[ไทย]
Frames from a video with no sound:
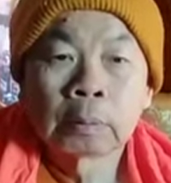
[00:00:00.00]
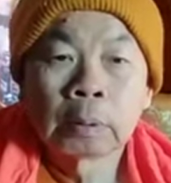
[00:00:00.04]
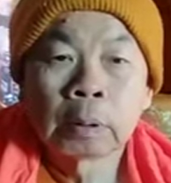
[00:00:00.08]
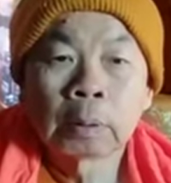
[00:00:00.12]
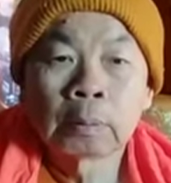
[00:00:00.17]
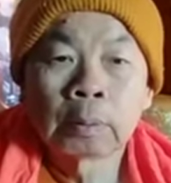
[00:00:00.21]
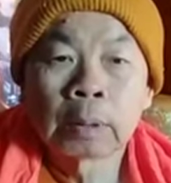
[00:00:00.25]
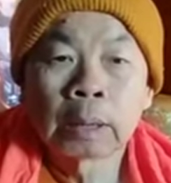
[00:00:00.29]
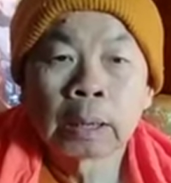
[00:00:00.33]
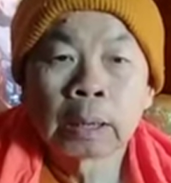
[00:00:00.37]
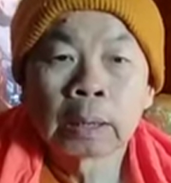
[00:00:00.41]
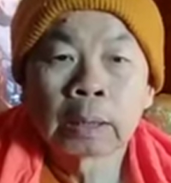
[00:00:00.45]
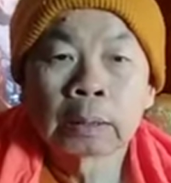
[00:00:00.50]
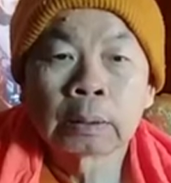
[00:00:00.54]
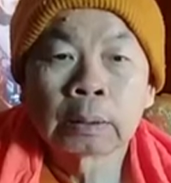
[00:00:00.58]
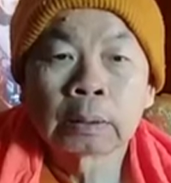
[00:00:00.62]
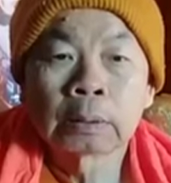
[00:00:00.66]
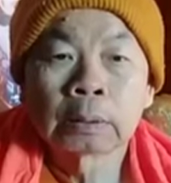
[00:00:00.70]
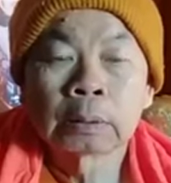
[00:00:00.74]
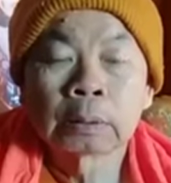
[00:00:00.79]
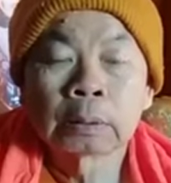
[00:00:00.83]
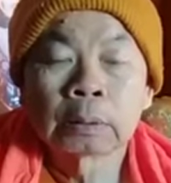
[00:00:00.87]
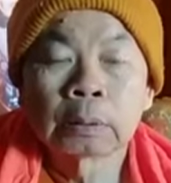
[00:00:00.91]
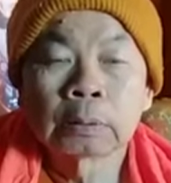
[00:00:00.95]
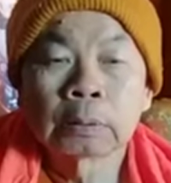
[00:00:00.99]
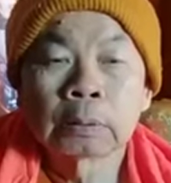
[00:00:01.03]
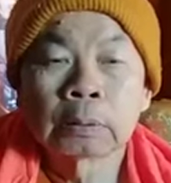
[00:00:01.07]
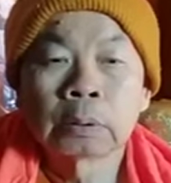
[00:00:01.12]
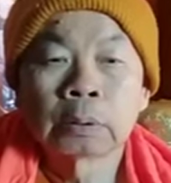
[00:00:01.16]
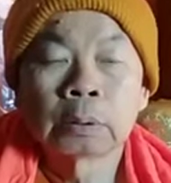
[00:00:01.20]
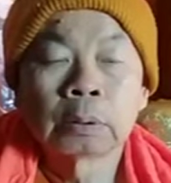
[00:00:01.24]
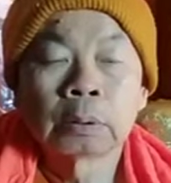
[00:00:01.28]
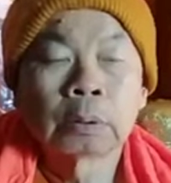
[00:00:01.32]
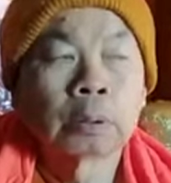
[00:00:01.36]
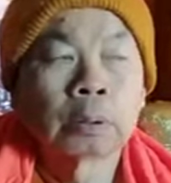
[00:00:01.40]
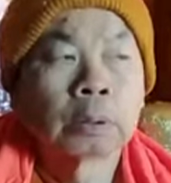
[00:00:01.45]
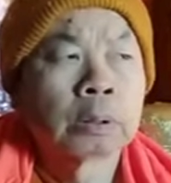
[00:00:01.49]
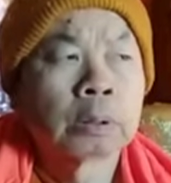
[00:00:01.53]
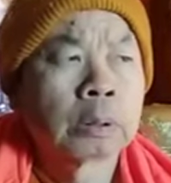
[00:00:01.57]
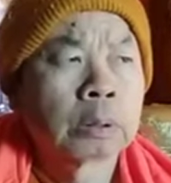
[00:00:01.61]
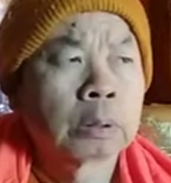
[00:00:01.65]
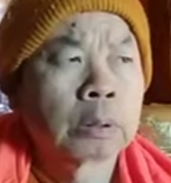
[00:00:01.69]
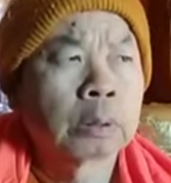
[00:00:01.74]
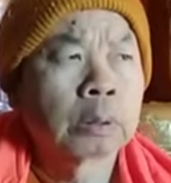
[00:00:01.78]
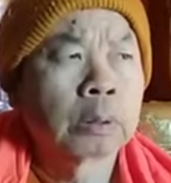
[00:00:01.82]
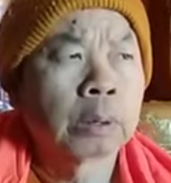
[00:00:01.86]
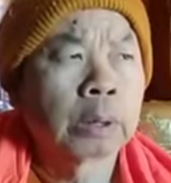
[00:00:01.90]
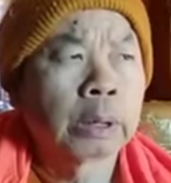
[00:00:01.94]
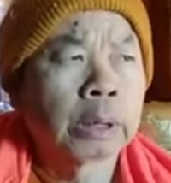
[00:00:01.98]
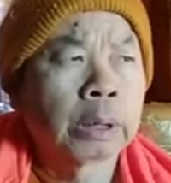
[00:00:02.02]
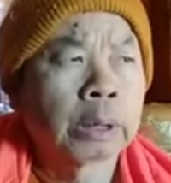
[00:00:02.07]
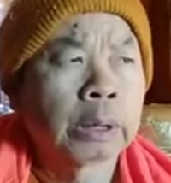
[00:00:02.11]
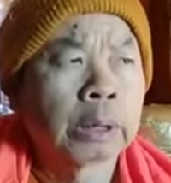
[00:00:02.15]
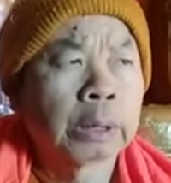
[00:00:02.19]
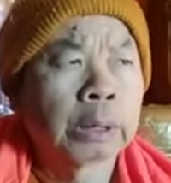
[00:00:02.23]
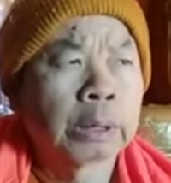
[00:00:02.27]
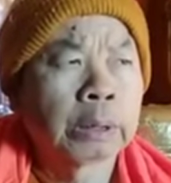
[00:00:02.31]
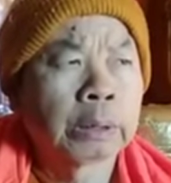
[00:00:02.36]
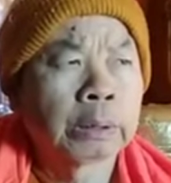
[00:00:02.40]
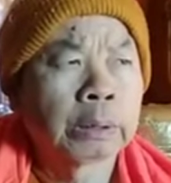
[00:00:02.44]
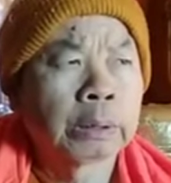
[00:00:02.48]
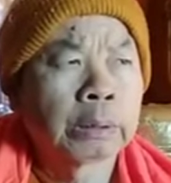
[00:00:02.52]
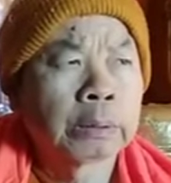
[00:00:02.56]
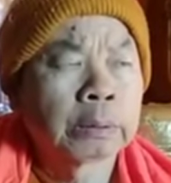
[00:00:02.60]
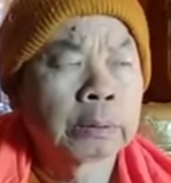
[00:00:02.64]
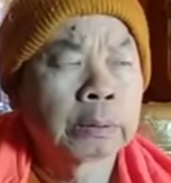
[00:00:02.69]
เพราะว่า ตอนนี้เนี่ย